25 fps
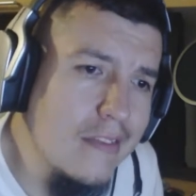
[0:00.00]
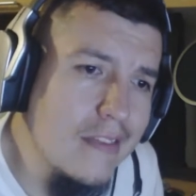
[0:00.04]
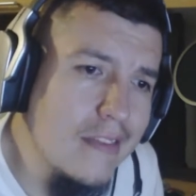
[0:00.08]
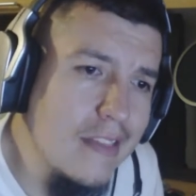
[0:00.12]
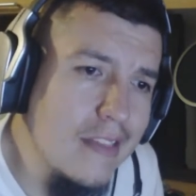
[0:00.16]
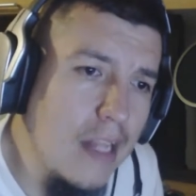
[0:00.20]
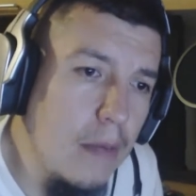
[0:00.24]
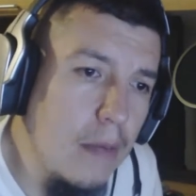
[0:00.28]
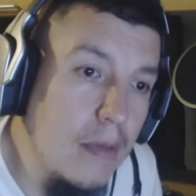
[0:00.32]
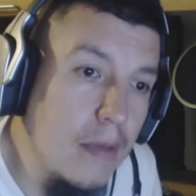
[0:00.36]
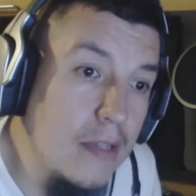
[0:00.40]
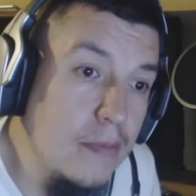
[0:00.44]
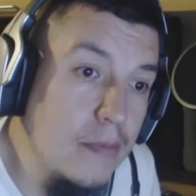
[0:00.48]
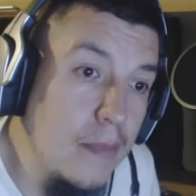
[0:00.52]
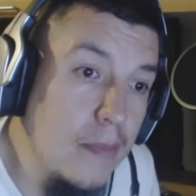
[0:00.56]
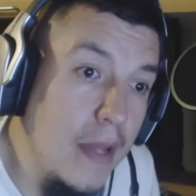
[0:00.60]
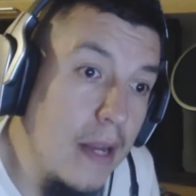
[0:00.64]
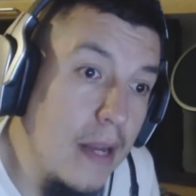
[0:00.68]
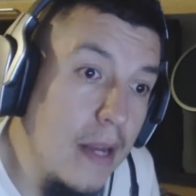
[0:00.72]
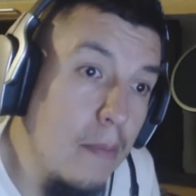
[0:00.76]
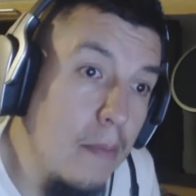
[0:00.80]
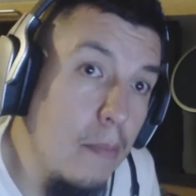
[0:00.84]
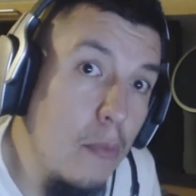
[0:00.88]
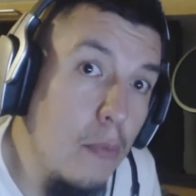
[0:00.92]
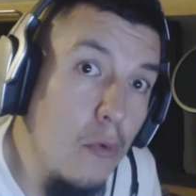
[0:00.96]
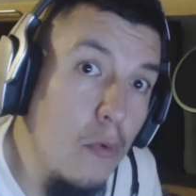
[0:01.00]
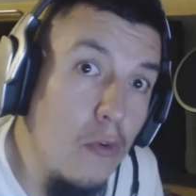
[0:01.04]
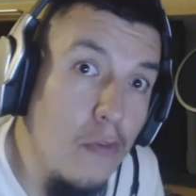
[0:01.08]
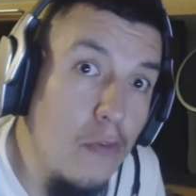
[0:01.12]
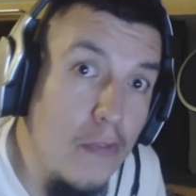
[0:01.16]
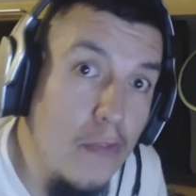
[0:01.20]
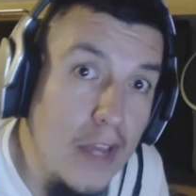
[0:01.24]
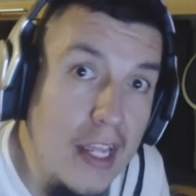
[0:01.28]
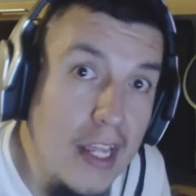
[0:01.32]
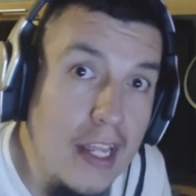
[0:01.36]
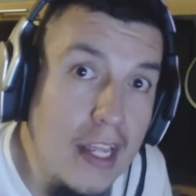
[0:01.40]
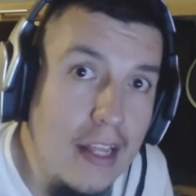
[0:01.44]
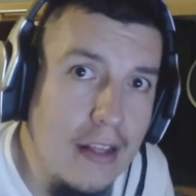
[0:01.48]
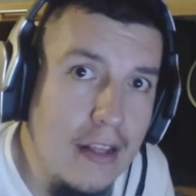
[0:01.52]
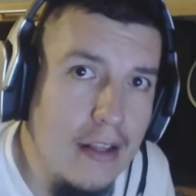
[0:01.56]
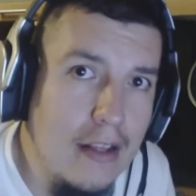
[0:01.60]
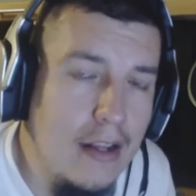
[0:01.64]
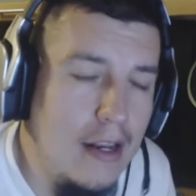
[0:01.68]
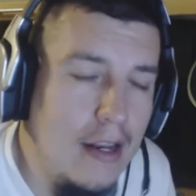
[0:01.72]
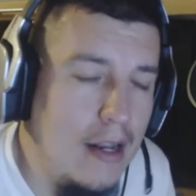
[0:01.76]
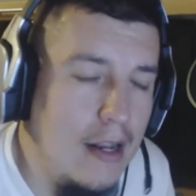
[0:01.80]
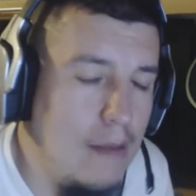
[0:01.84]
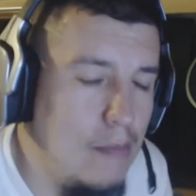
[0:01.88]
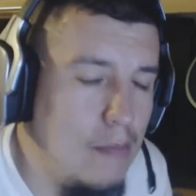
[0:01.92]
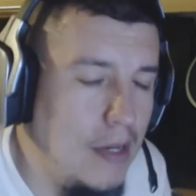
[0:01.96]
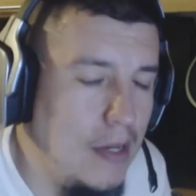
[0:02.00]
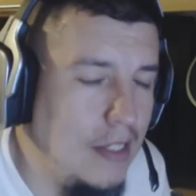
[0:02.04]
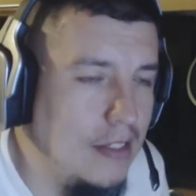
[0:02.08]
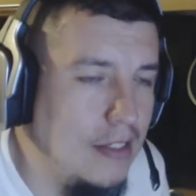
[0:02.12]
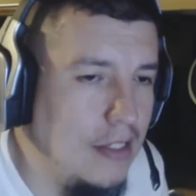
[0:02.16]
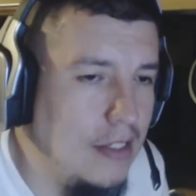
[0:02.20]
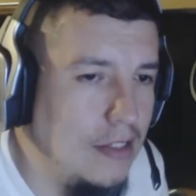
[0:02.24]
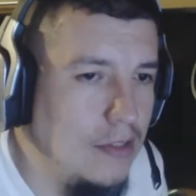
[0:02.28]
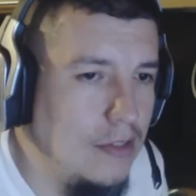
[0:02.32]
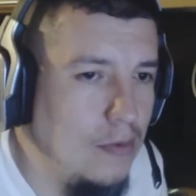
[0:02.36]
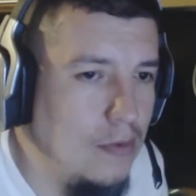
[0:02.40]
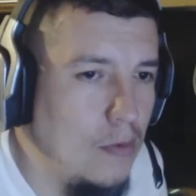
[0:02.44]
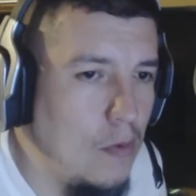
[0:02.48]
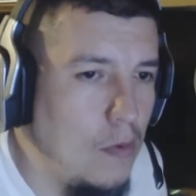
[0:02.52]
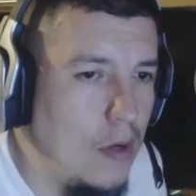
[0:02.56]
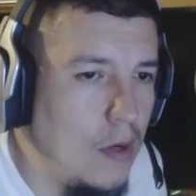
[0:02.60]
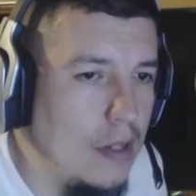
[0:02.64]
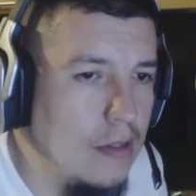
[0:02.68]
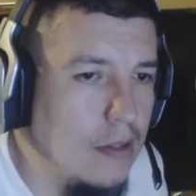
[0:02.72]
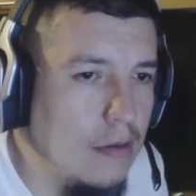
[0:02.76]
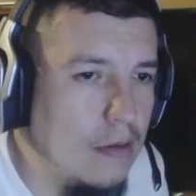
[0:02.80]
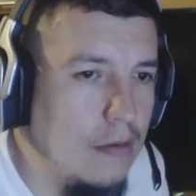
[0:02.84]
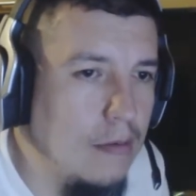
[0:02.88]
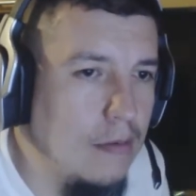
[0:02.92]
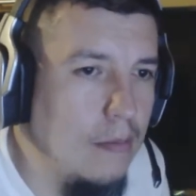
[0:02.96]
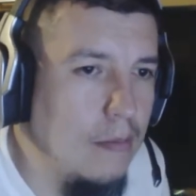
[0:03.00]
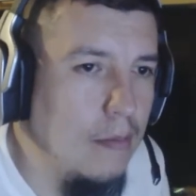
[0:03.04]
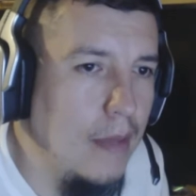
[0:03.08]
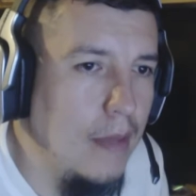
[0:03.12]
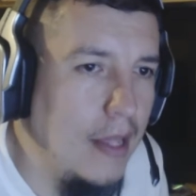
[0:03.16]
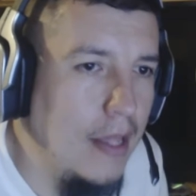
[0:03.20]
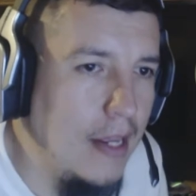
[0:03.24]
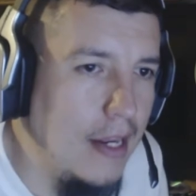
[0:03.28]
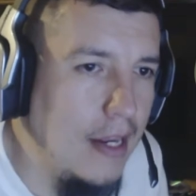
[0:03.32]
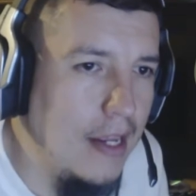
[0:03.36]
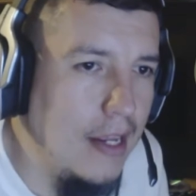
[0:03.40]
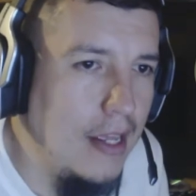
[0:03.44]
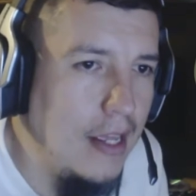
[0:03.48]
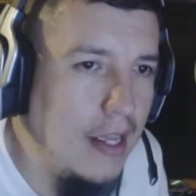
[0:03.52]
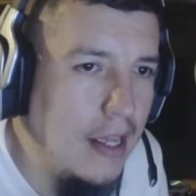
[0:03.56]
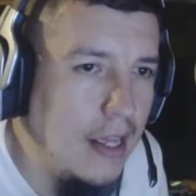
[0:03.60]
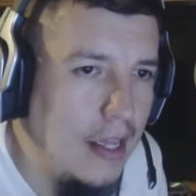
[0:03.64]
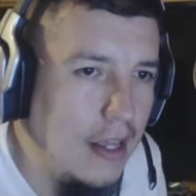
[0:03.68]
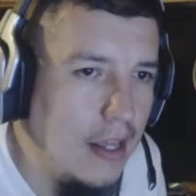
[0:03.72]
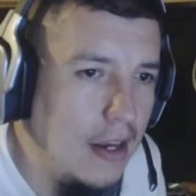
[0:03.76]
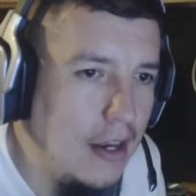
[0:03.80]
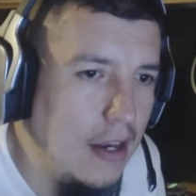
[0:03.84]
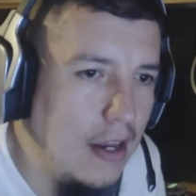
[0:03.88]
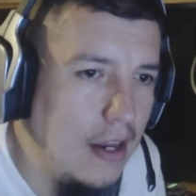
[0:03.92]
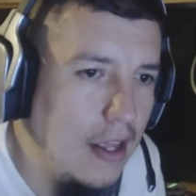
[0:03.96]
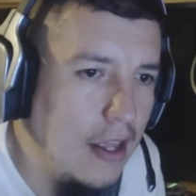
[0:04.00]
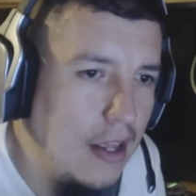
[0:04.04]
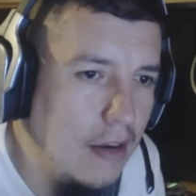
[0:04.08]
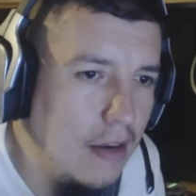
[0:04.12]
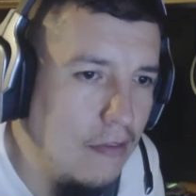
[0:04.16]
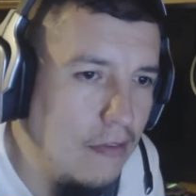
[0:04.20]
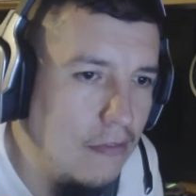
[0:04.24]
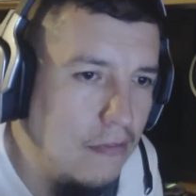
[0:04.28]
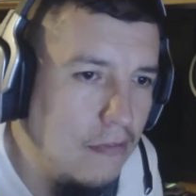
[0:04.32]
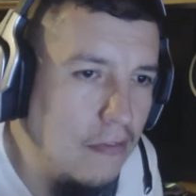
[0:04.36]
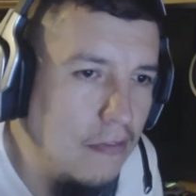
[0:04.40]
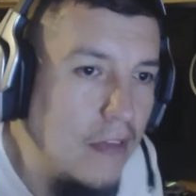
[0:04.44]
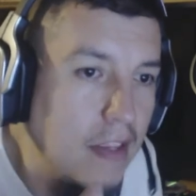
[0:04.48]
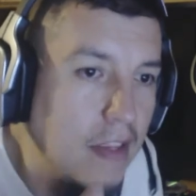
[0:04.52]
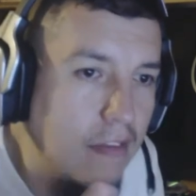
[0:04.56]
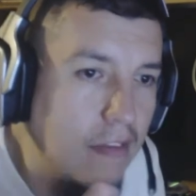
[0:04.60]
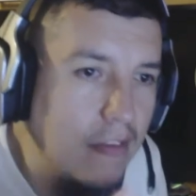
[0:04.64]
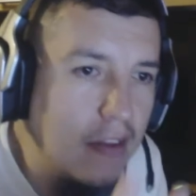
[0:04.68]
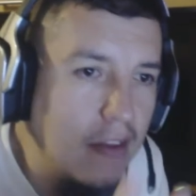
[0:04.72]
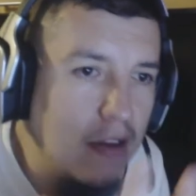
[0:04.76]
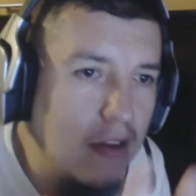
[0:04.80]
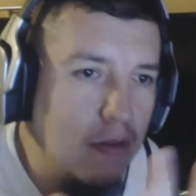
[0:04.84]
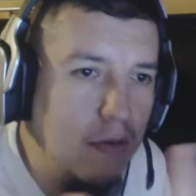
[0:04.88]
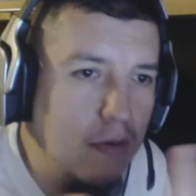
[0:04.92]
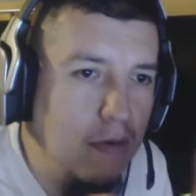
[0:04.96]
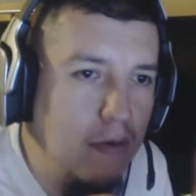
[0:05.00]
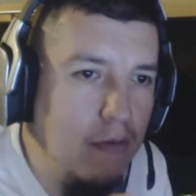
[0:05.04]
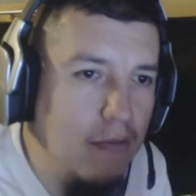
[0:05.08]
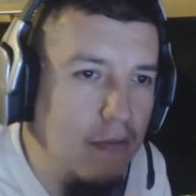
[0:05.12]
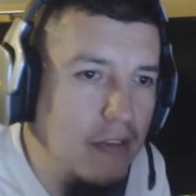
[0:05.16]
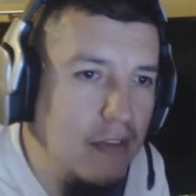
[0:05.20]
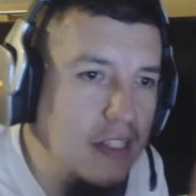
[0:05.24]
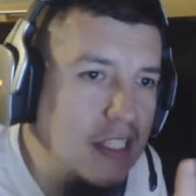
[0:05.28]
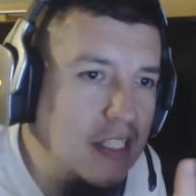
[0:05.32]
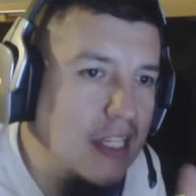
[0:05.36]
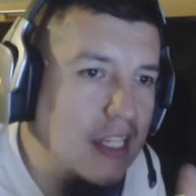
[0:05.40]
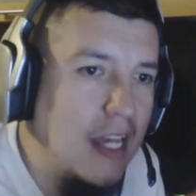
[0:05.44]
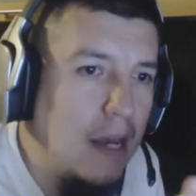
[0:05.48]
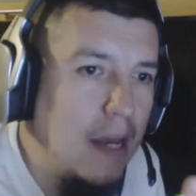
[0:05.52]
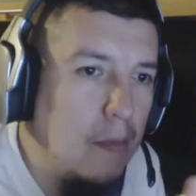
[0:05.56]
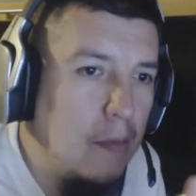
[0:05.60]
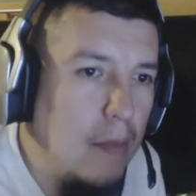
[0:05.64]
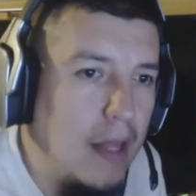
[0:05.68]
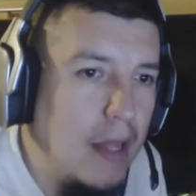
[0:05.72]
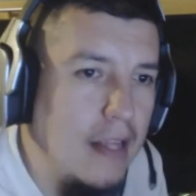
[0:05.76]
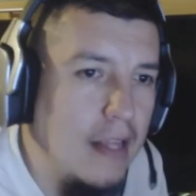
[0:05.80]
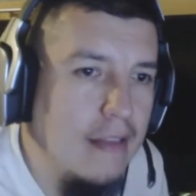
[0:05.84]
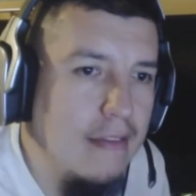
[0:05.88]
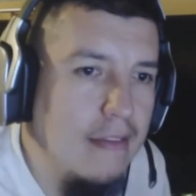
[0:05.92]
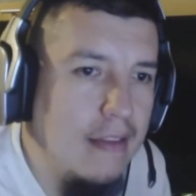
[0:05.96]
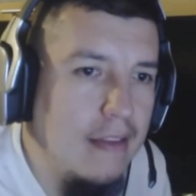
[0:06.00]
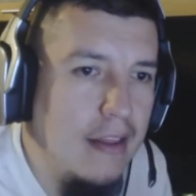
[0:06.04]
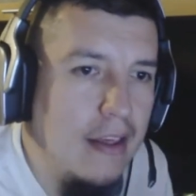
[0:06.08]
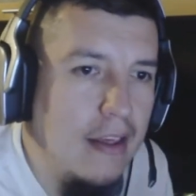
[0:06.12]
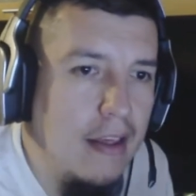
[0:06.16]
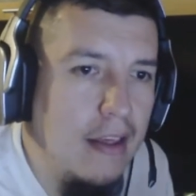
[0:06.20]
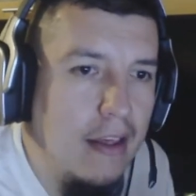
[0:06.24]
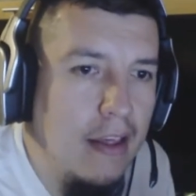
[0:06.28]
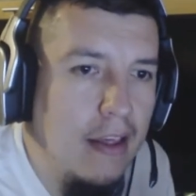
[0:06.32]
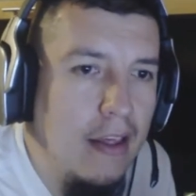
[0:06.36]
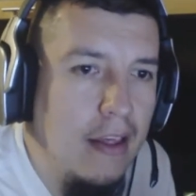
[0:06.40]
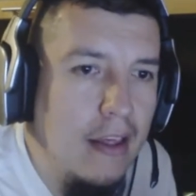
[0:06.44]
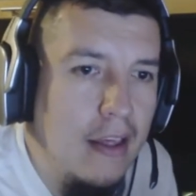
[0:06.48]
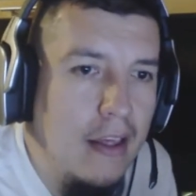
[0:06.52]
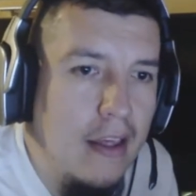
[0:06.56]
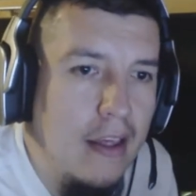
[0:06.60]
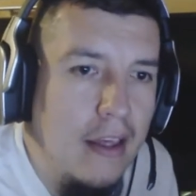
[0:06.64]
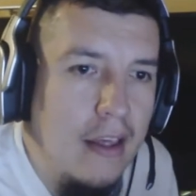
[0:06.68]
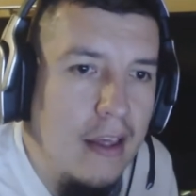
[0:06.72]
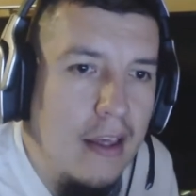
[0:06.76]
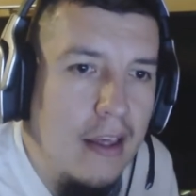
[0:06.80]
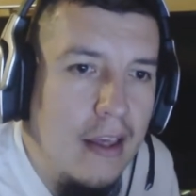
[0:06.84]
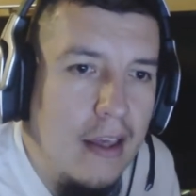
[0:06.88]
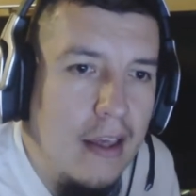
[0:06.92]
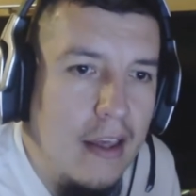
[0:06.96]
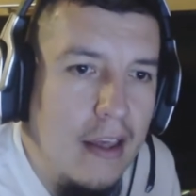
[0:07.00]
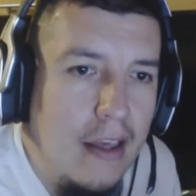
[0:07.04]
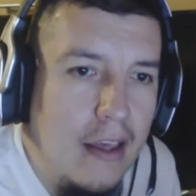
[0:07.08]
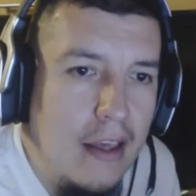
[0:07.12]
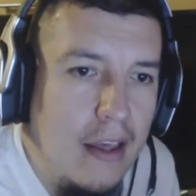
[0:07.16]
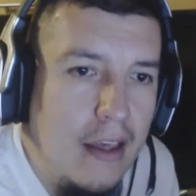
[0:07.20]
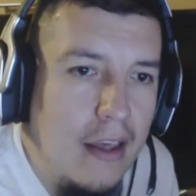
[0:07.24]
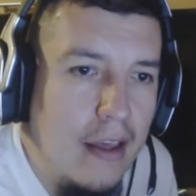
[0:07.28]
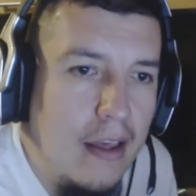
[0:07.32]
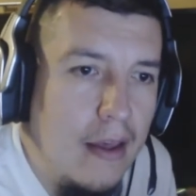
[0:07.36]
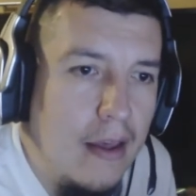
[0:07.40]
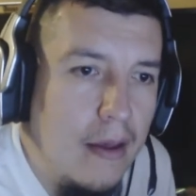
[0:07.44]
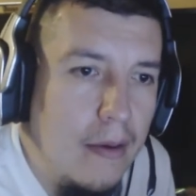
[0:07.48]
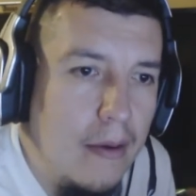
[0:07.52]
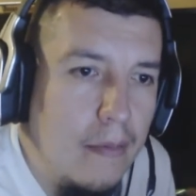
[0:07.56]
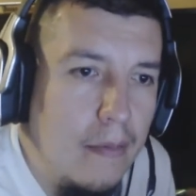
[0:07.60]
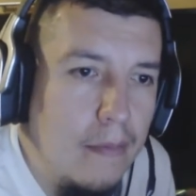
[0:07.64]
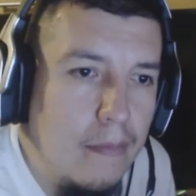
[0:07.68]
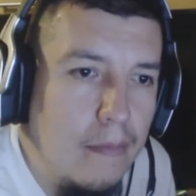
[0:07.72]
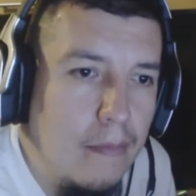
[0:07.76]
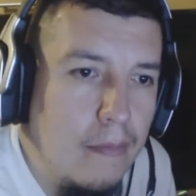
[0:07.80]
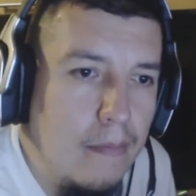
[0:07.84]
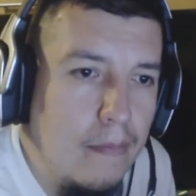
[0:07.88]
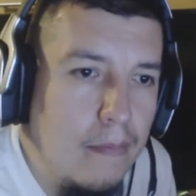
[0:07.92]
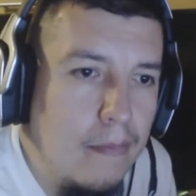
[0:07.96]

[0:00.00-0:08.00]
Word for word: tal vez ver por fin la PlayStation 4, ver eh, el, físico, físicamente, eh,